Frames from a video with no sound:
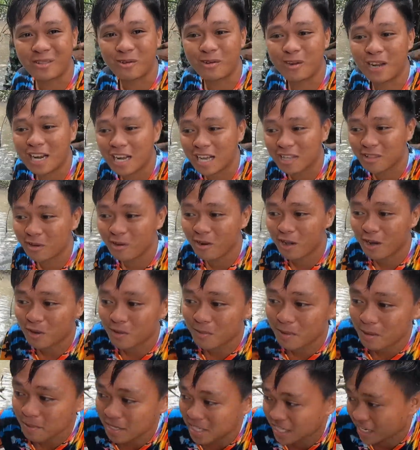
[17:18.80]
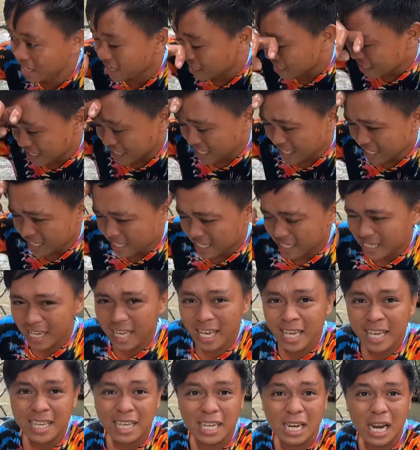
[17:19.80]
Natulala tuloy ako mga Master.
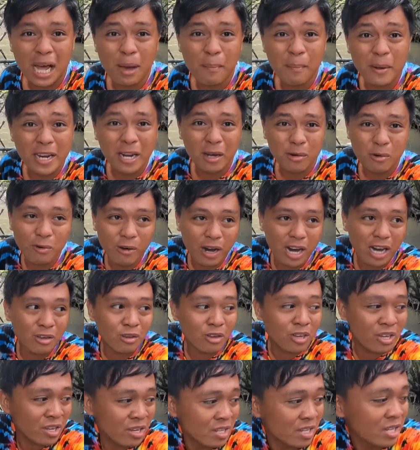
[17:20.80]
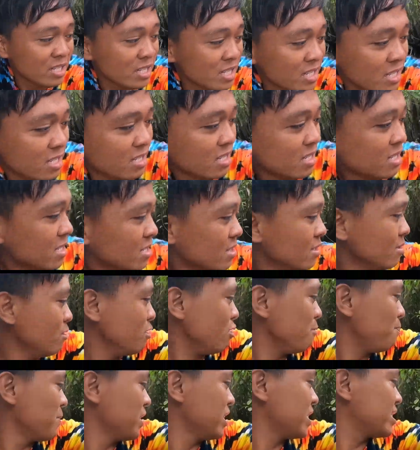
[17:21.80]
Eh, grabe, nakuha, oy.
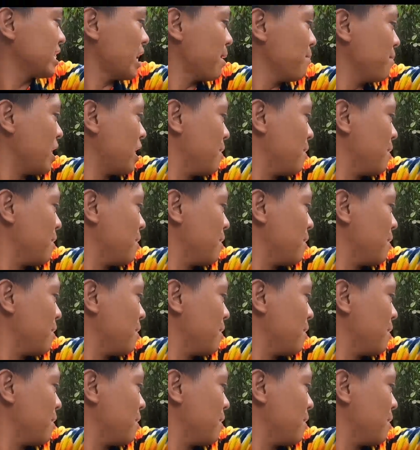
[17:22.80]
Woo, first time